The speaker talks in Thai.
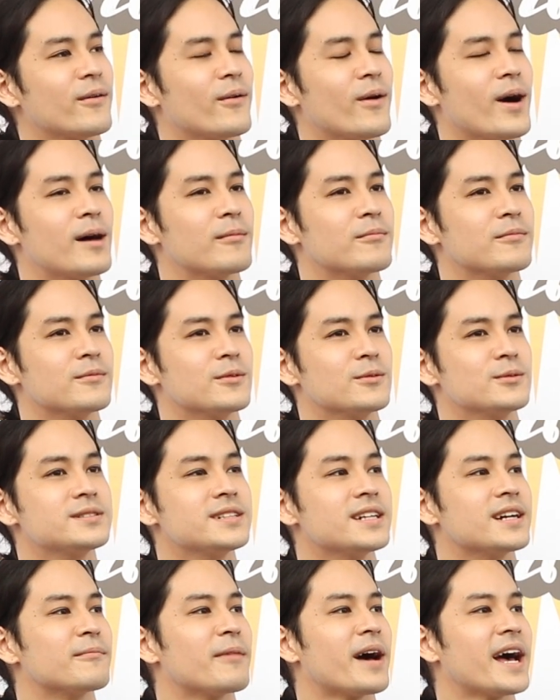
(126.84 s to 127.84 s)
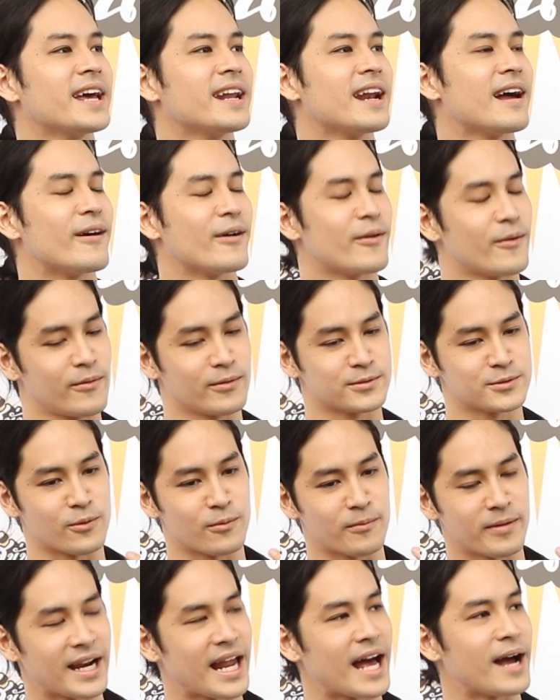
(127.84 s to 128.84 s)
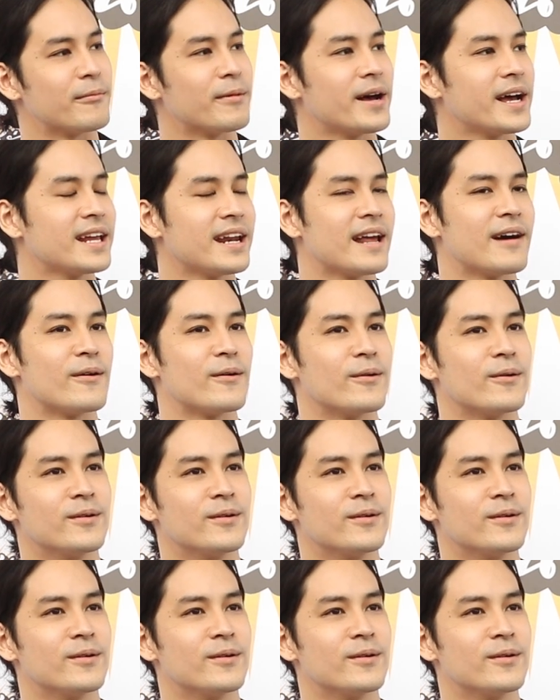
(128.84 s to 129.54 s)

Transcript: ความรู้สึกมาให้เราส่งพลังมาให้เรา